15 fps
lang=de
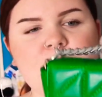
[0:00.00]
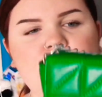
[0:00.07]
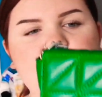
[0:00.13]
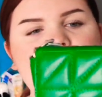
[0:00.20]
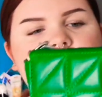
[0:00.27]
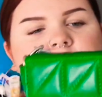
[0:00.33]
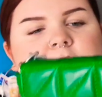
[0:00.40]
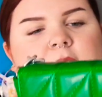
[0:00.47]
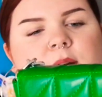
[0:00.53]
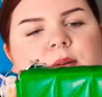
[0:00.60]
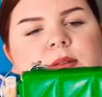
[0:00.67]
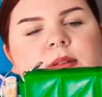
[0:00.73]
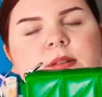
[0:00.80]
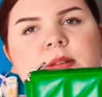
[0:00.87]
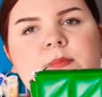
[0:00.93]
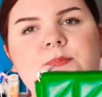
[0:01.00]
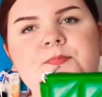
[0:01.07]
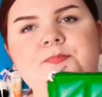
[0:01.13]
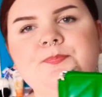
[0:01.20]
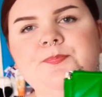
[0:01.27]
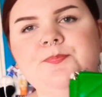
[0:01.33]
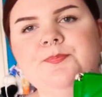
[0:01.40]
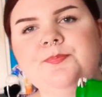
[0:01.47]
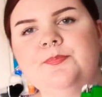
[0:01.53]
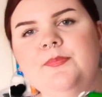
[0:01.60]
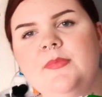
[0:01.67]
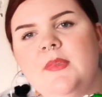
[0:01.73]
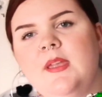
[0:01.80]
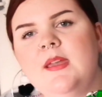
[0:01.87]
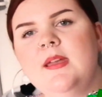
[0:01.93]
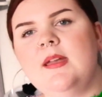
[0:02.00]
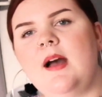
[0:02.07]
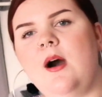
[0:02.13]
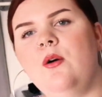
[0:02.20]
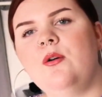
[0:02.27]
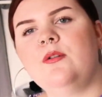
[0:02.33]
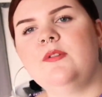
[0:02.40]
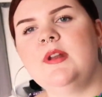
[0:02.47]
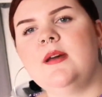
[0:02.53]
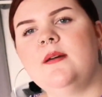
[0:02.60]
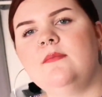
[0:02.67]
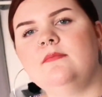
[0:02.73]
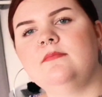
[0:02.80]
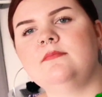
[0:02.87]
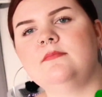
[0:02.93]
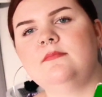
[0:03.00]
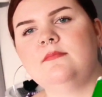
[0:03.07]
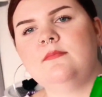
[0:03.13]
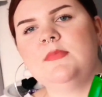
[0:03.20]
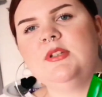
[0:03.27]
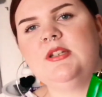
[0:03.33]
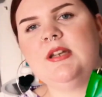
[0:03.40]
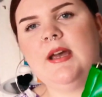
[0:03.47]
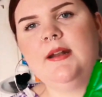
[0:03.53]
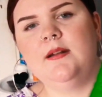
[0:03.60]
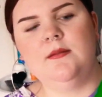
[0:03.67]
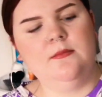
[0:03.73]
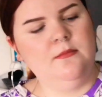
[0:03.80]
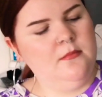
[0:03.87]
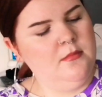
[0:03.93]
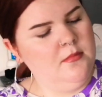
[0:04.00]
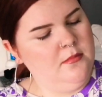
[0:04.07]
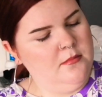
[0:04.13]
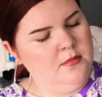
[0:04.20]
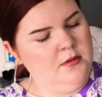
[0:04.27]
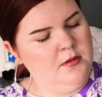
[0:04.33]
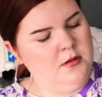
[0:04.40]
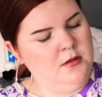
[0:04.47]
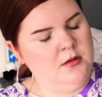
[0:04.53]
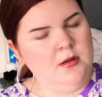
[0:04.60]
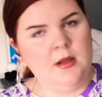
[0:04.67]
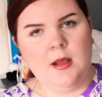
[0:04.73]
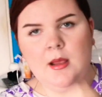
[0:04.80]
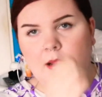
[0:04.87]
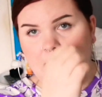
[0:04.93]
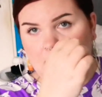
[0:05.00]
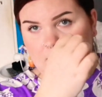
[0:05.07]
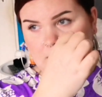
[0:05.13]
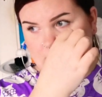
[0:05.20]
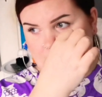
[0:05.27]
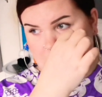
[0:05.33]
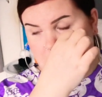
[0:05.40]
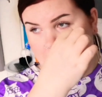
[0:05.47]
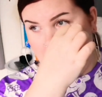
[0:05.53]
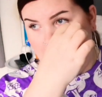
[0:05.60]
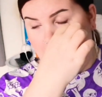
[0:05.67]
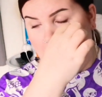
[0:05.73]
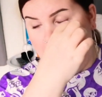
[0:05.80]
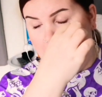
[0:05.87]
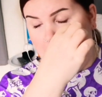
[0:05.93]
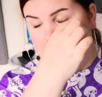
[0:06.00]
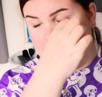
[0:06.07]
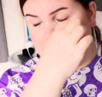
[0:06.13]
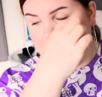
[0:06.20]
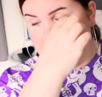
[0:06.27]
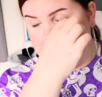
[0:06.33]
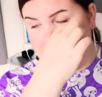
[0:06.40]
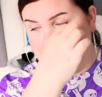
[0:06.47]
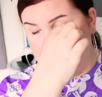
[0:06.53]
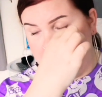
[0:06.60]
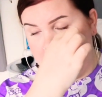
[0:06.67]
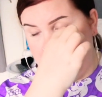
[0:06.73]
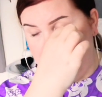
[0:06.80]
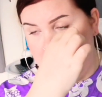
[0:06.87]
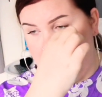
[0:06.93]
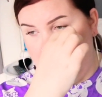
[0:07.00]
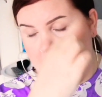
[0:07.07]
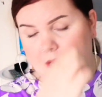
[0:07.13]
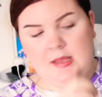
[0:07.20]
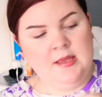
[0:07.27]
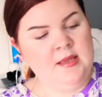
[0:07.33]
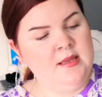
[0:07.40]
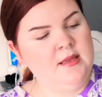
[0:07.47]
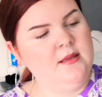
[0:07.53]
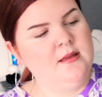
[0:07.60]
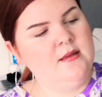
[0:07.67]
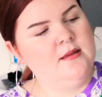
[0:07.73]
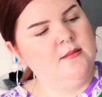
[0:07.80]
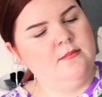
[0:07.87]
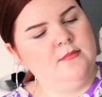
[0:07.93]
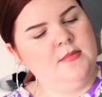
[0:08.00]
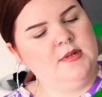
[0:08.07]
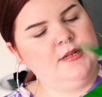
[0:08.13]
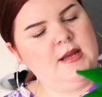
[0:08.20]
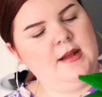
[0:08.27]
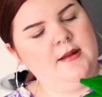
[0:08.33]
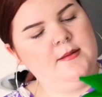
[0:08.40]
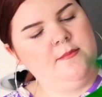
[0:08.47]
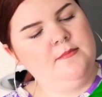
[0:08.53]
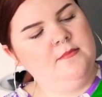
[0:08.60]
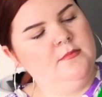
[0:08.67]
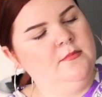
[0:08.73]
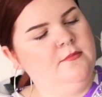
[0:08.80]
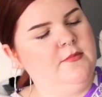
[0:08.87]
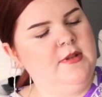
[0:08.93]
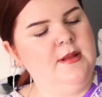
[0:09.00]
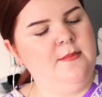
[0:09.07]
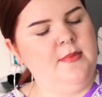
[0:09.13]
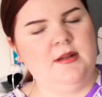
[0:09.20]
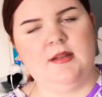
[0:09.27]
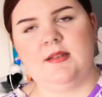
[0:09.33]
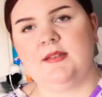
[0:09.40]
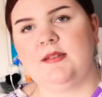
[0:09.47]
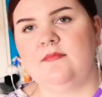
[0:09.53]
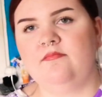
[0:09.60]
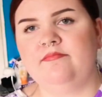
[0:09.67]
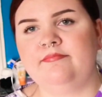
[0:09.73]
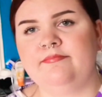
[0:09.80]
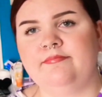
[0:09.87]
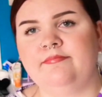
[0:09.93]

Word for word: So sieht die aus. Auch wieder mit einem mit einem, ach, es juckt, mit einem, wie nennt man das,